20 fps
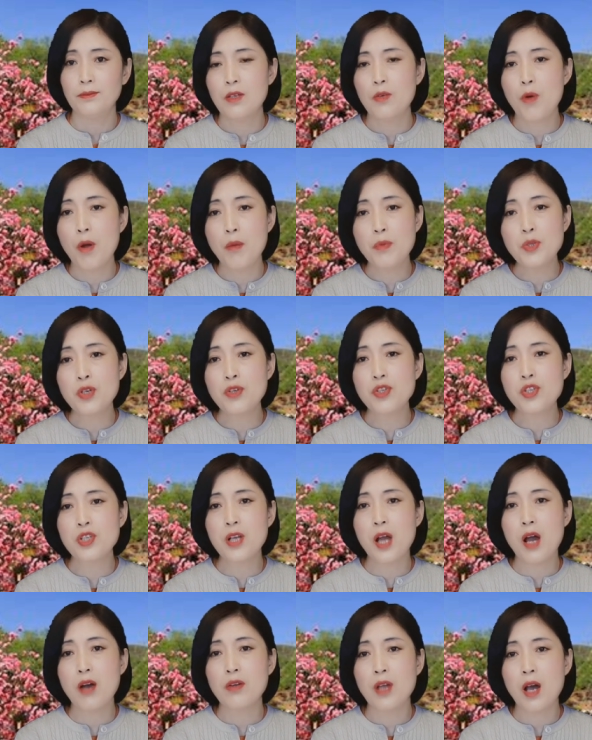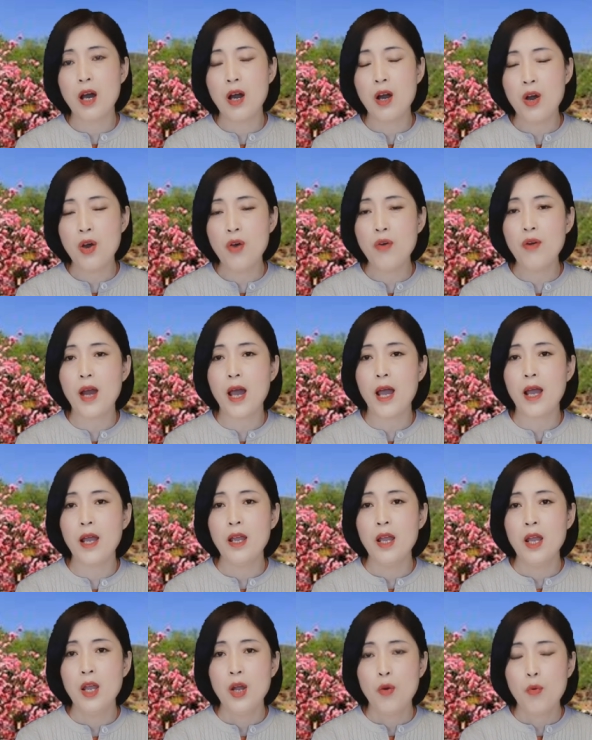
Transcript: 我们就知道呢，后来